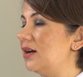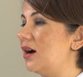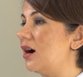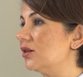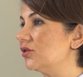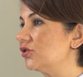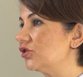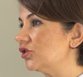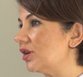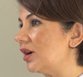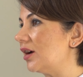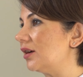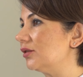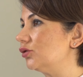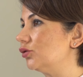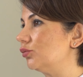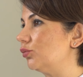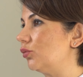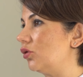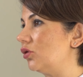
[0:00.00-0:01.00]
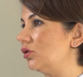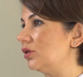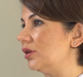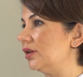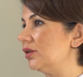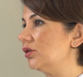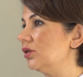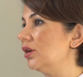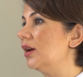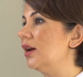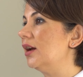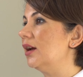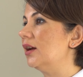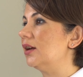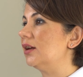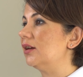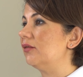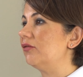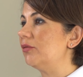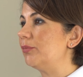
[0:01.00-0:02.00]
akciğer tümörleri
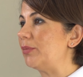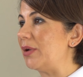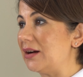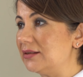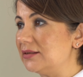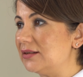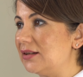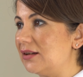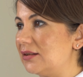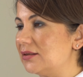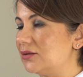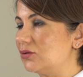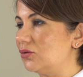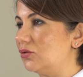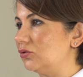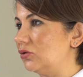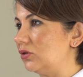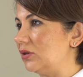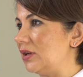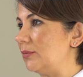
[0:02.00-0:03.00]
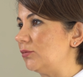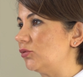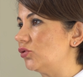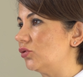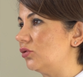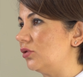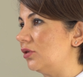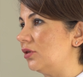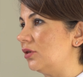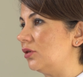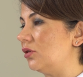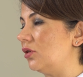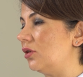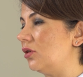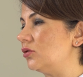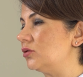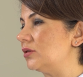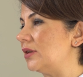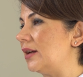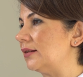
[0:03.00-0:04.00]
e, ve pankreas son dönemde çok e,
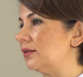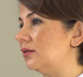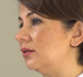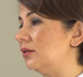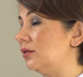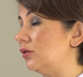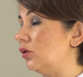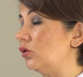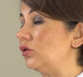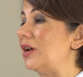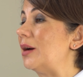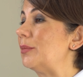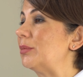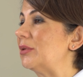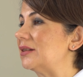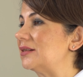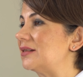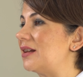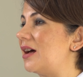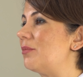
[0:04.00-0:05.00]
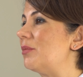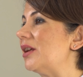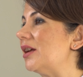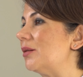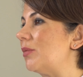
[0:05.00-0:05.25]
özen, e, önem kazanmaya